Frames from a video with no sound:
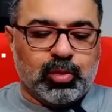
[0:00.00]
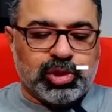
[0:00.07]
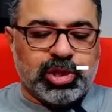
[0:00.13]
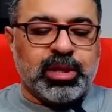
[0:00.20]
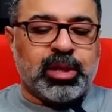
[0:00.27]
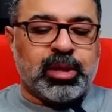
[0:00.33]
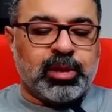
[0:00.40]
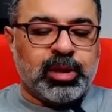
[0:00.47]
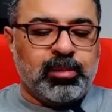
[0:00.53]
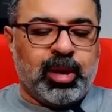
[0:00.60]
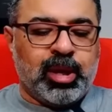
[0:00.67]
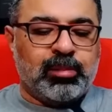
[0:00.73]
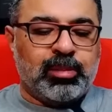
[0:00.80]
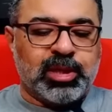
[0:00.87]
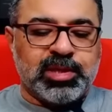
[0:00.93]
استاذه رنيم
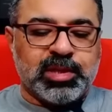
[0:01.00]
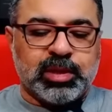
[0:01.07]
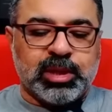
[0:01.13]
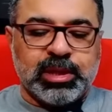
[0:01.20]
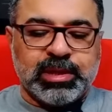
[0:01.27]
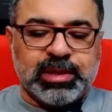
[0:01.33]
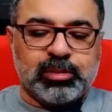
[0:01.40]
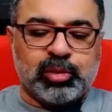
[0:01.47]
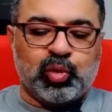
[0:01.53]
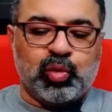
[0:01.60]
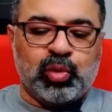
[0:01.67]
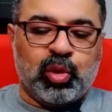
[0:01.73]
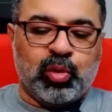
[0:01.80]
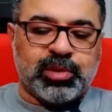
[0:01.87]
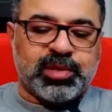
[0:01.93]
على منصه اكس
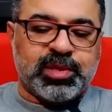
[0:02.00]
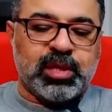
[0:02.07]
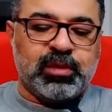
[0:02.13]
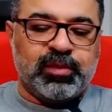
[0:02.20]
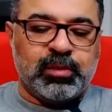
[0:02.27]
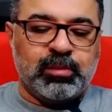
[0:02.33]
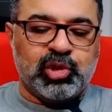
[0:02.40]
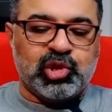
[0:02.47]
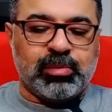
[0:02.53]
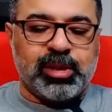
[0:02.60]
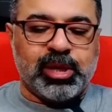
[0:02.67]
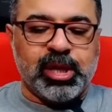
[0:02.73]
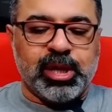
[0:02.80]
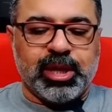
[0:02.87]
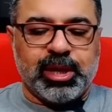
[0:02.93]
بتقول هو ازاي فيلم
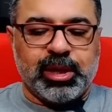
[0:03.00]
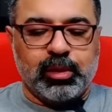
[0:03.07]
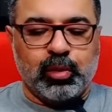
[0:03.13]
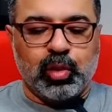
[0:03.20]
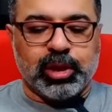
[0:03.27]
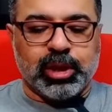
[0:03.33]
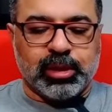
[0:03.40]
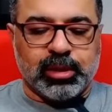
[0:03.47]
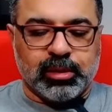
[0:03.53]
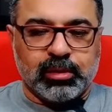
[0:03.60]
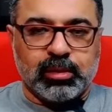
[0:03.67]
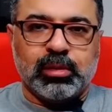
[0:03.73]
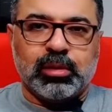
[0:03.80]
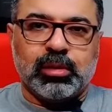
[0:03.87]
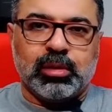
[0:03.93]
شماريخ حلو كده
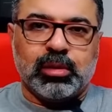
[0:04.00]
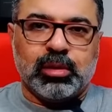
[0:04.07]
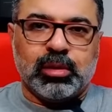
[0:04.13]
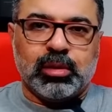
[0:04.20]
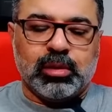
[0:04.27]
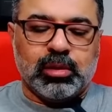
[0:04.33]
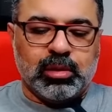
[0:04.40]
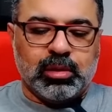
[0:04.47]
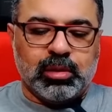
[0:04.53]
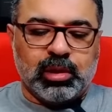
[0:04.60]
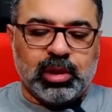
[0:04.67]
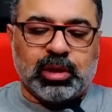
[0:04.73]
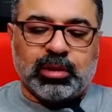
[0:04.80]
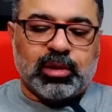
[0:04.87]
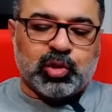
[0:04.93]

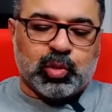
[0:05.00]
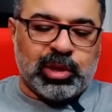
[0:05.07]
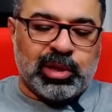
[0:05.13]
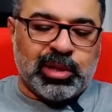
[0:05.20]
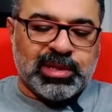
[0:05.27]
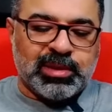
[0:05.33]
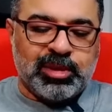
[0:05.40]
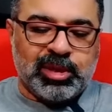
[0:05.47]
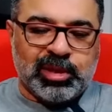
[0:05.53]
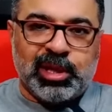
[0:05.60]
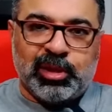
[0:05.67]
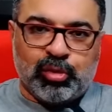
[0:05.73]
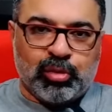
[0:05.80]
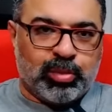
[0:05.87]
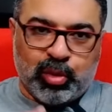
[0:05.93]
لا ده سؤال لازم
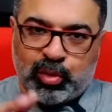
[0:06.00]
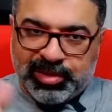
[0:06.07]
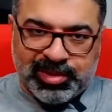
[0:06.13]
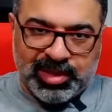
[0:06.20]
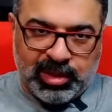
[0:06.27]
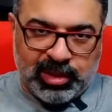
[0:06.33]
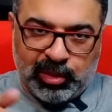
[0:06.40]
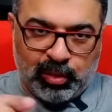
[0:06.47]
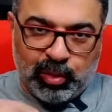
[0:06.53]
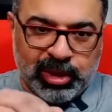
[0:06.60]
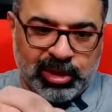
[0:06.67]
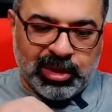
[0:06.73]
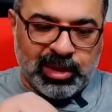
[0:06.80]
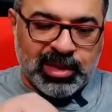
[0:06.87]
يتجاوب هو ازاي حلو كده